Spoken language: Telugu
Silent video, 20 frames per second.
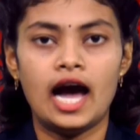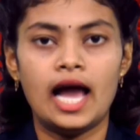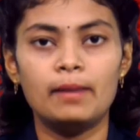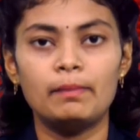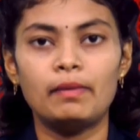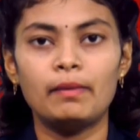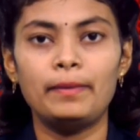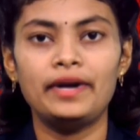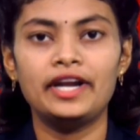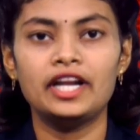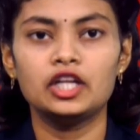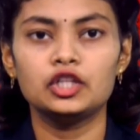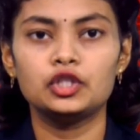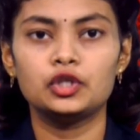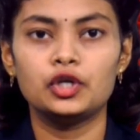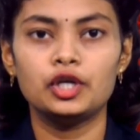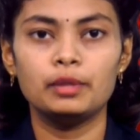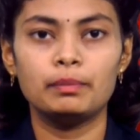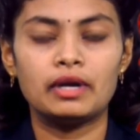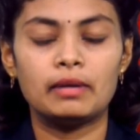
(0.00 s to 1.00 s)
అల్పపీడన
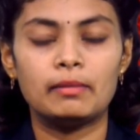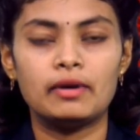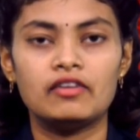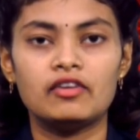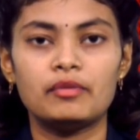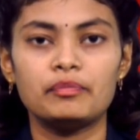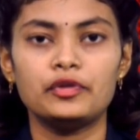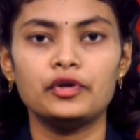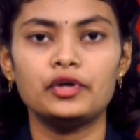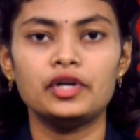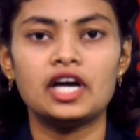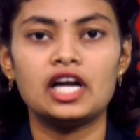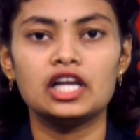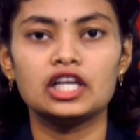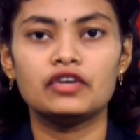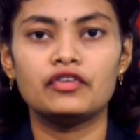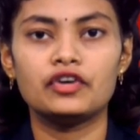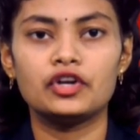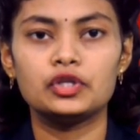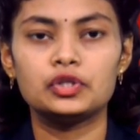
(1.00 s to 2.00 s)
ద్రోణి ప్రభావంతో
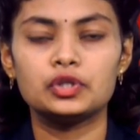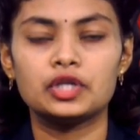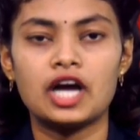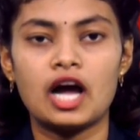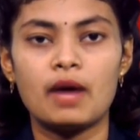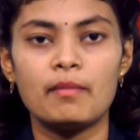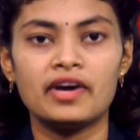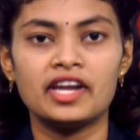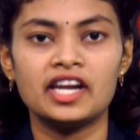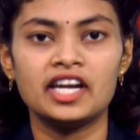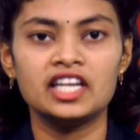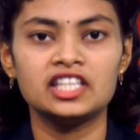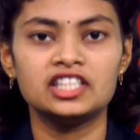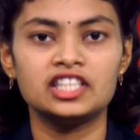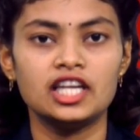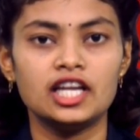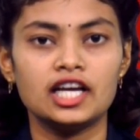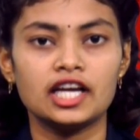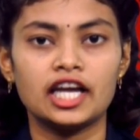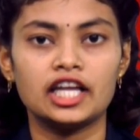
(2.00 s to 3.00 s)
నాలుగవ రోజు కామారెడ్డి
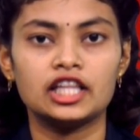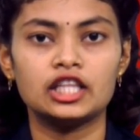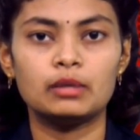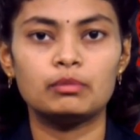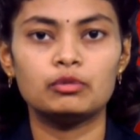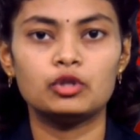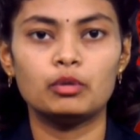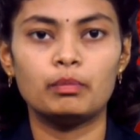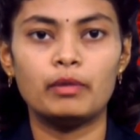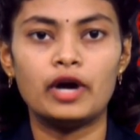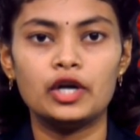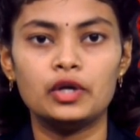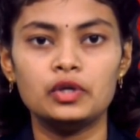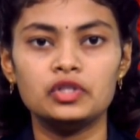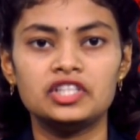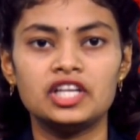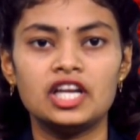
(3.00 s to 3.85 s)
జిల్లా కేంద్రంతో పాటు